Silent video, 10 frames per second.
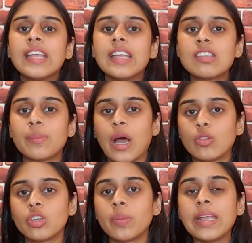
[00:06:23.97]
कि इस
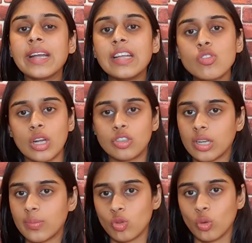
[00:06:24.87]
ब्राउजर में कई
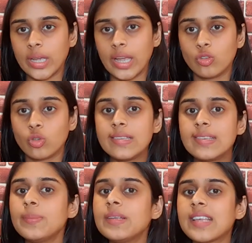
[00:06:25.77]
सुरक्षा कमजोरियां हैं जो
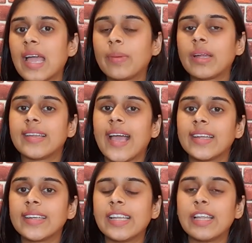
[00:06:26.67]
किसी भी साइबर
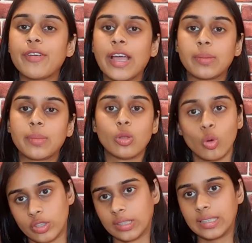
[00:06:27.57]
अटैकर के लिए फायदेमंद
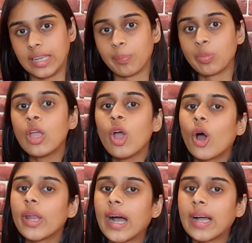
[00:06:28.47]
हो सकती हैं
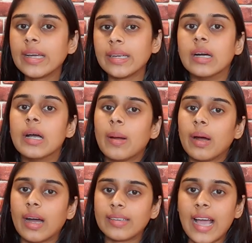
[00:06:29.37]
और अगर
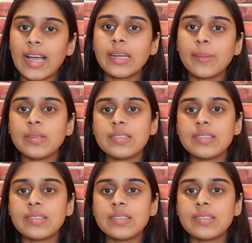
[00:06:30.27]
अटैकर अपने